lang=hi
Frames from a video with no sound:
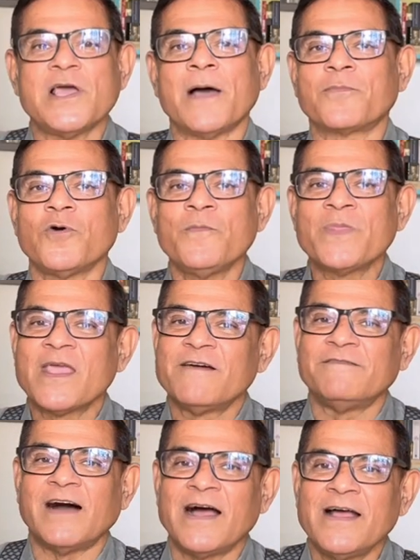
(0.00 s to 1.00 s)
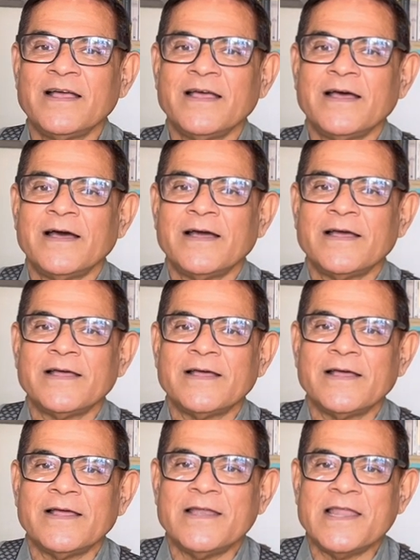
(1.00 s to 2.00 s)
भी आपको वहाँ
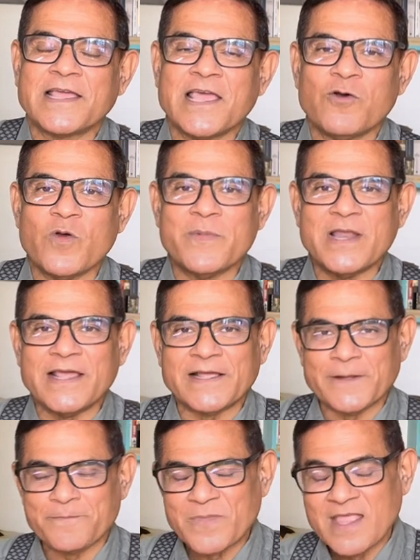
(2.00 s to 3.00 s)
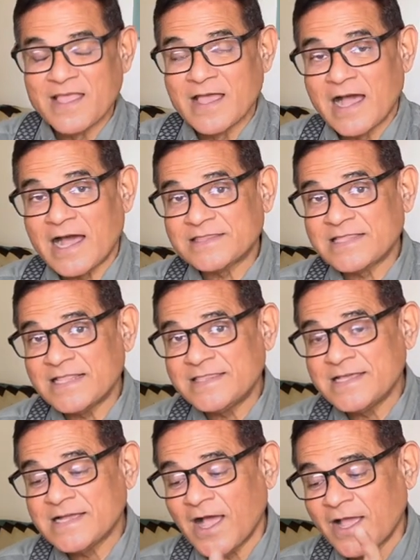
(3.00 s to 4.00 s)
लिखे हुए मिलेंगे
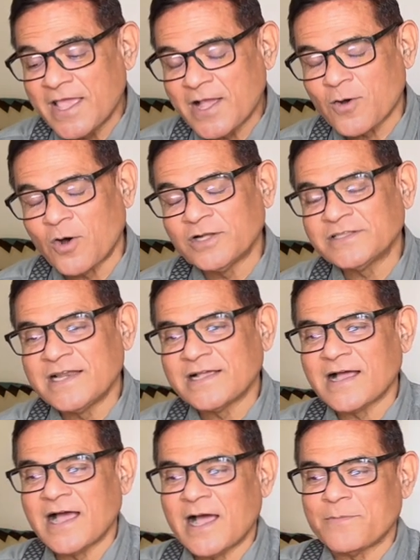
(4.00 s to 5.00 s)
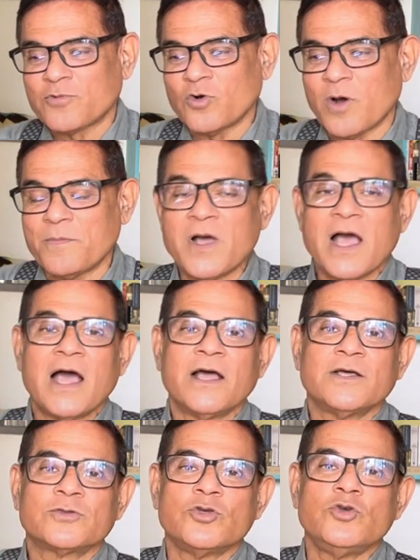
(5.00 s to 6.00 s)
ख़ताती का एक और तरीका आपको अब
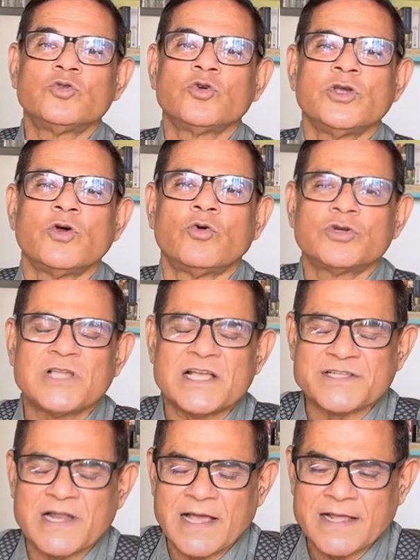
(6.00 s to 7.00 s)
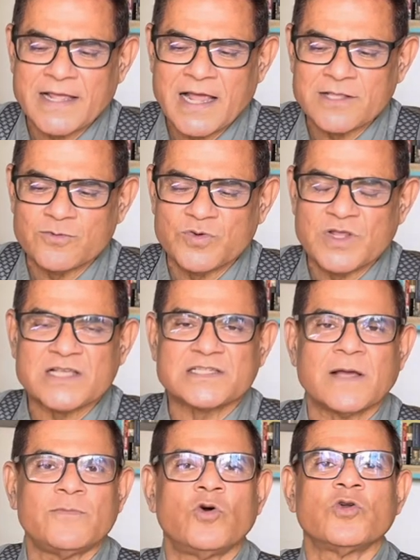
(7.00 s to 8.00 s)
तो यूँ तो उठता चला गया है दुनिया
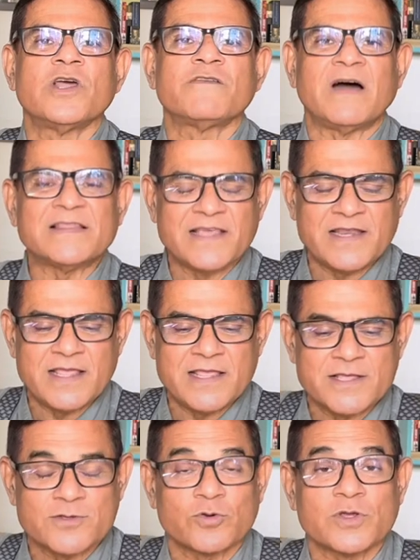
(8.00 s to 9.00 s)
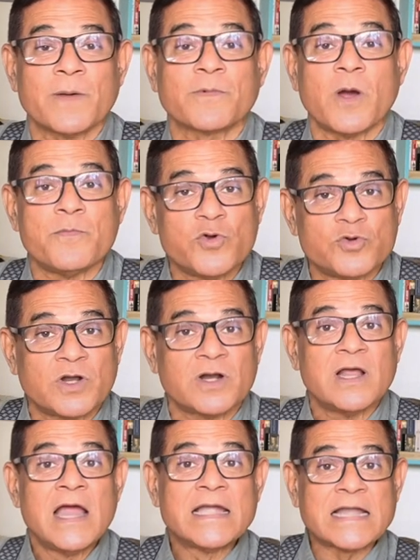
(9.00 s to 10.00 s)
से अब लोग लिखवाते नहीं हैं क्योंकि अब कंप्यूटर
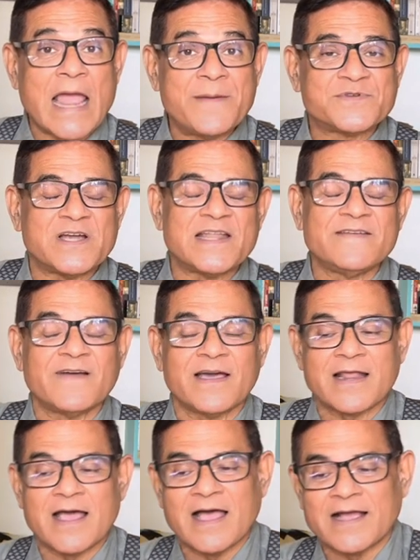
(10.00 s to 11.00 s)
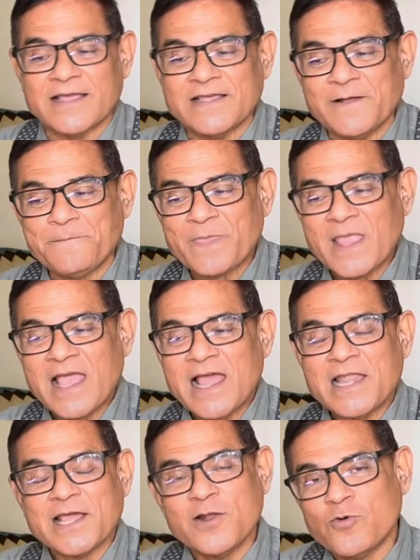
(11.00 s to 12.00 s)
टाइप सेटिंग वगैरह आ गई है
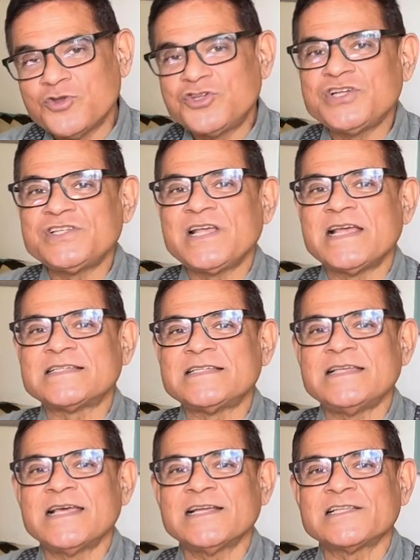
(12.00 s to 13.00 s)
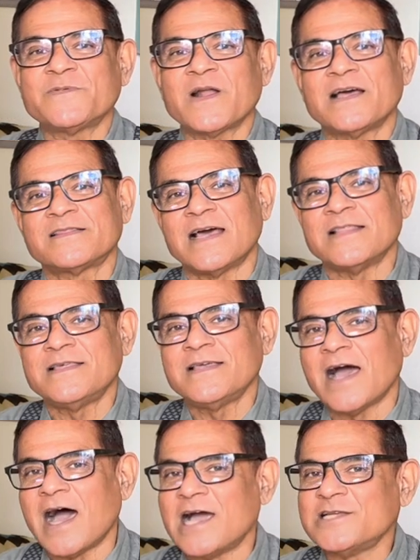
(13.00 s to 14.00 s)
लेकिन कुछ चीज़ें ऐसी हैं कि जिस पर ख़ताती
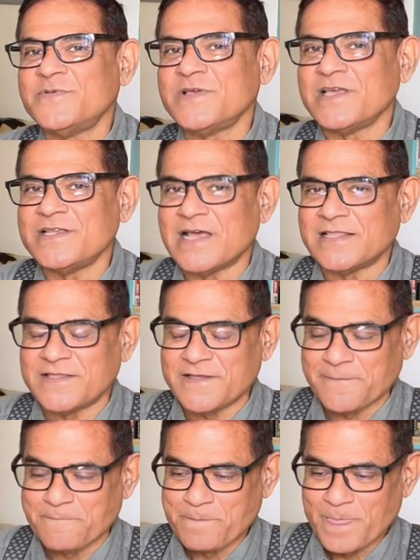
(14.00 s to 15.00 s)
आज भी की जाती है